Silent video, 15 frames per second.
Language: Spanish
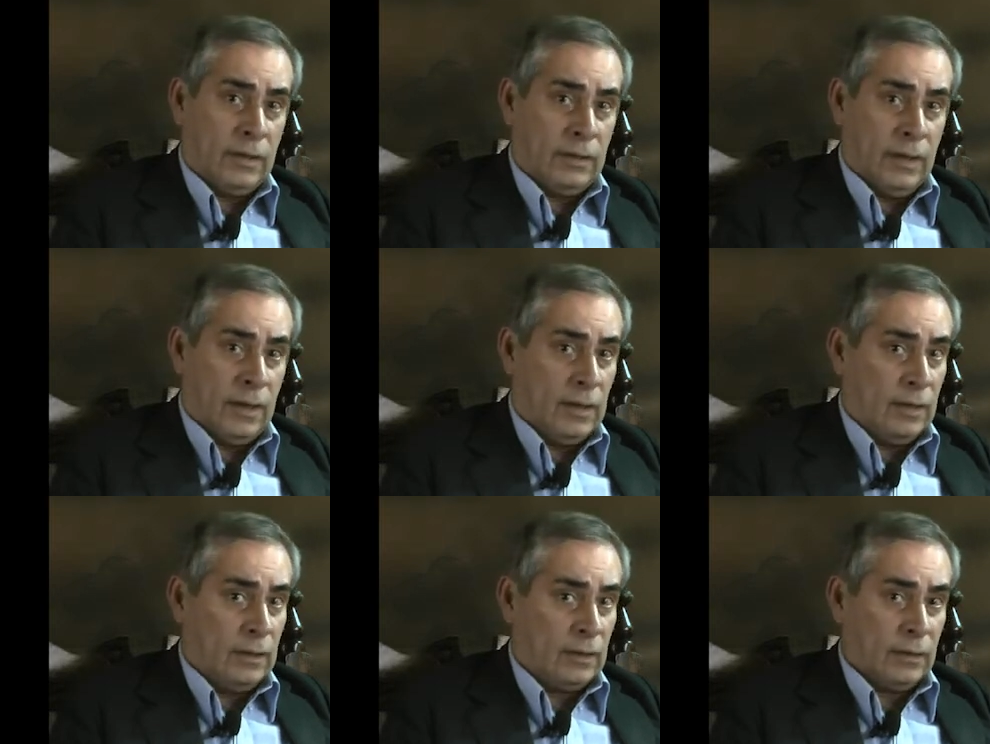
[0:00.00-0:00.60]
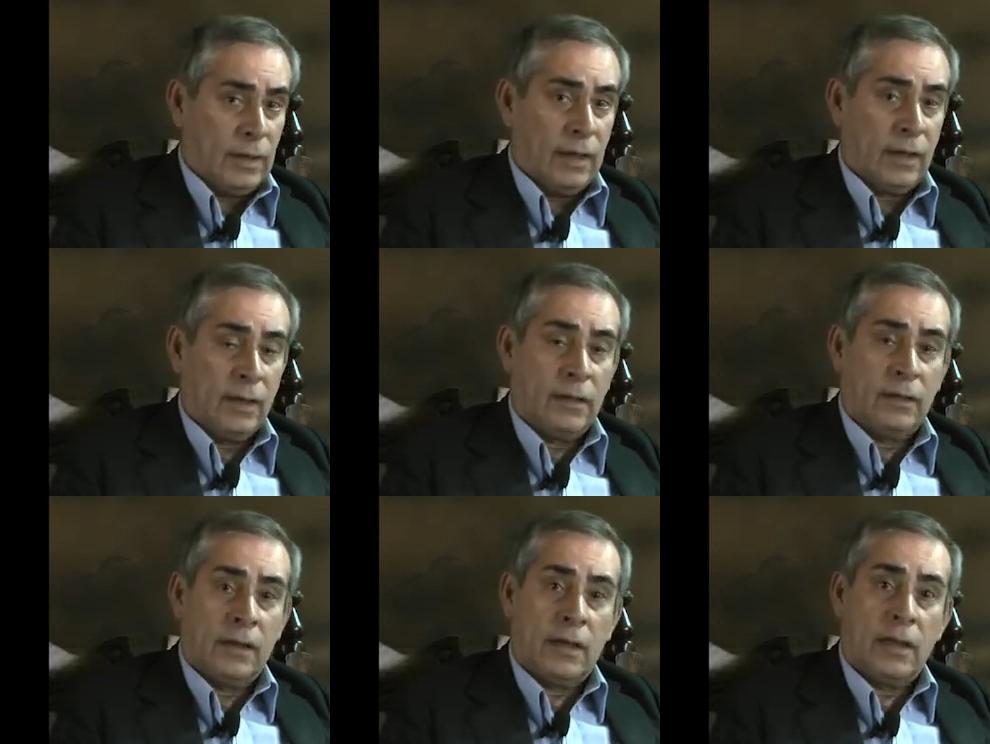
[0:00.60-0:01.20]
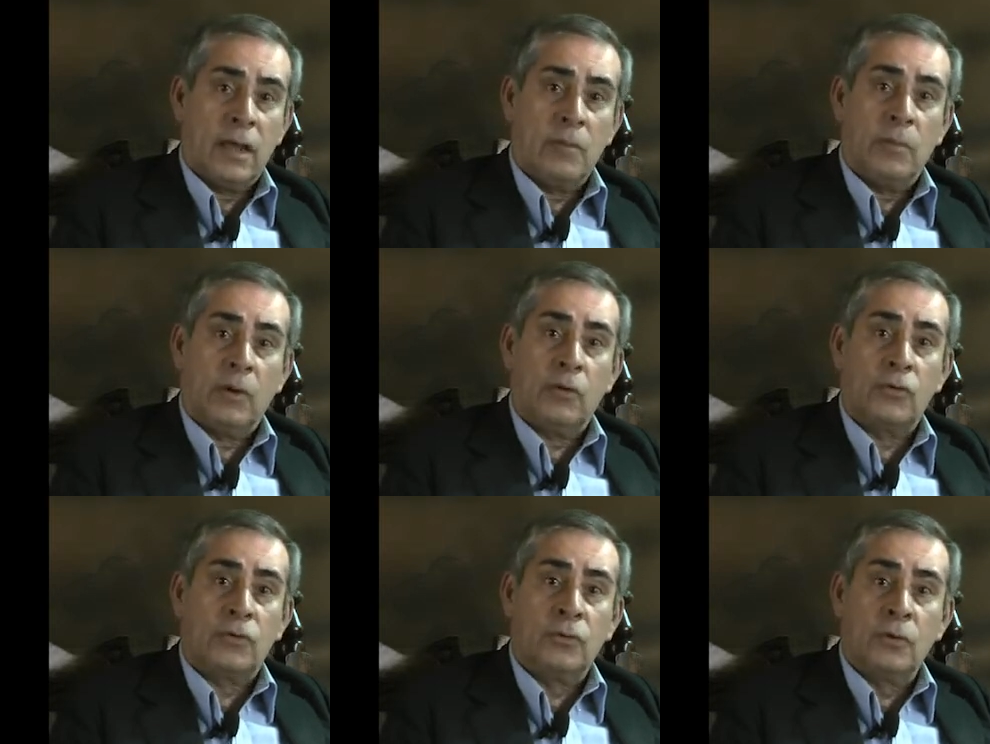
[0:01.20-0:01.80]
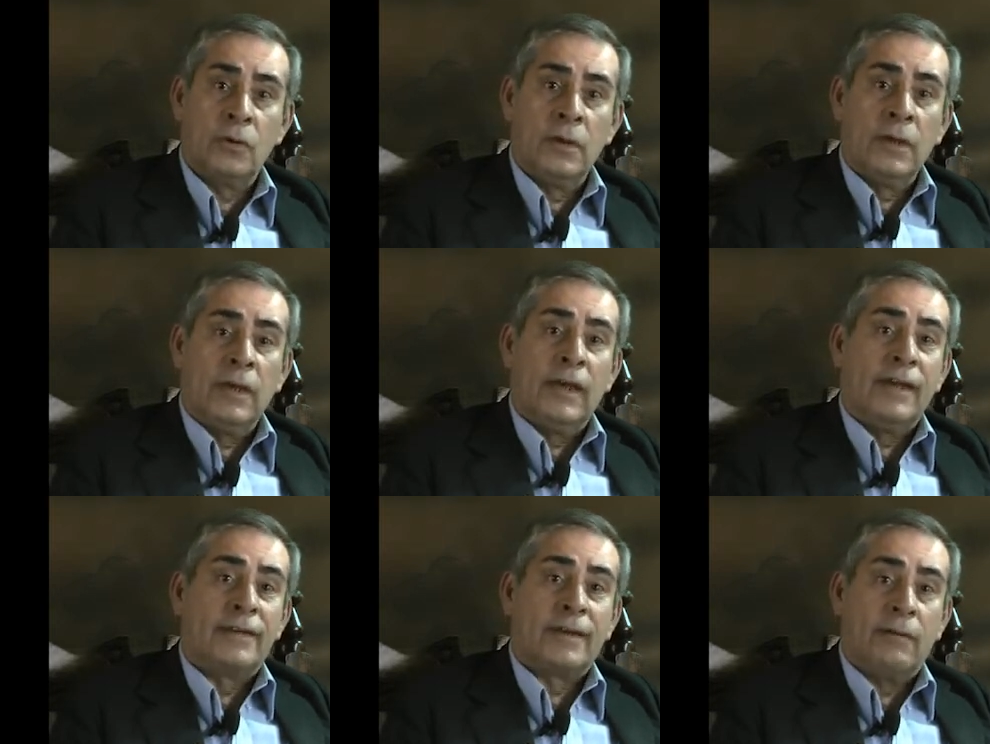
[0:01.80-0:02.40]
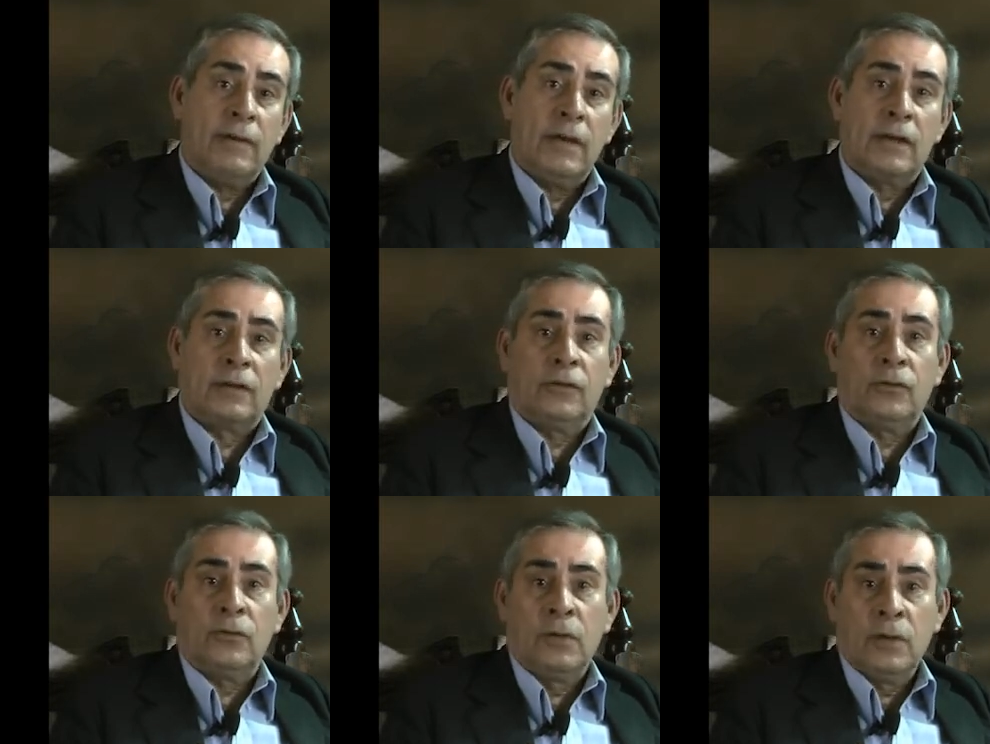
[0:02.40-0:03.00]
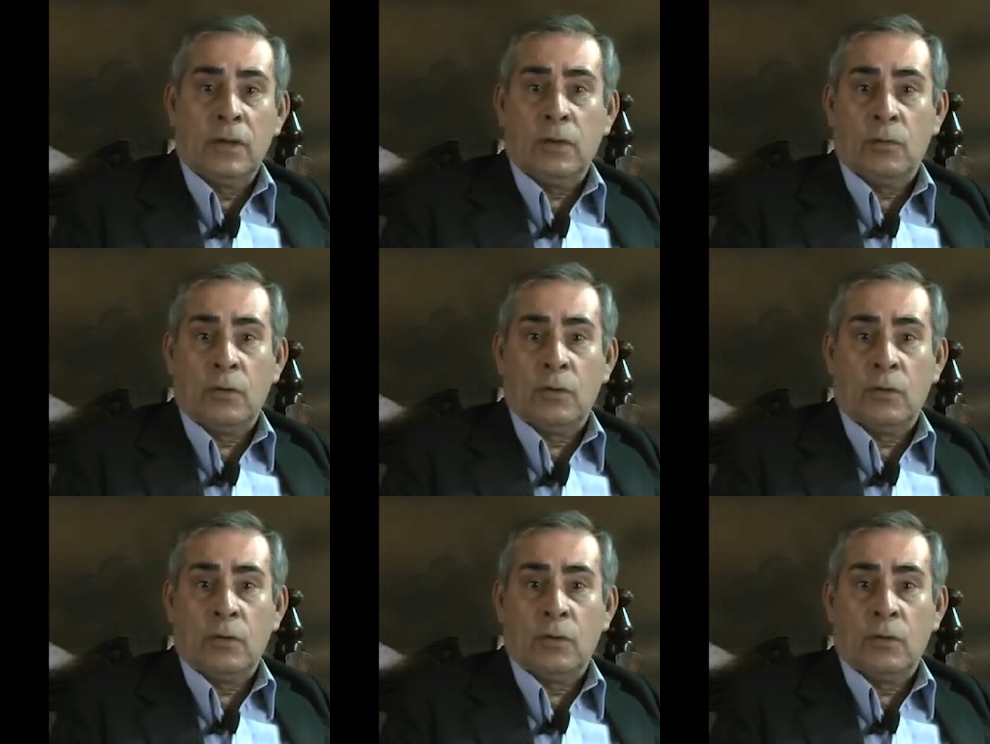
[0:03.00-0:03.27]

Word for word: tienen, tengan interés en el Mercosur, es abierto y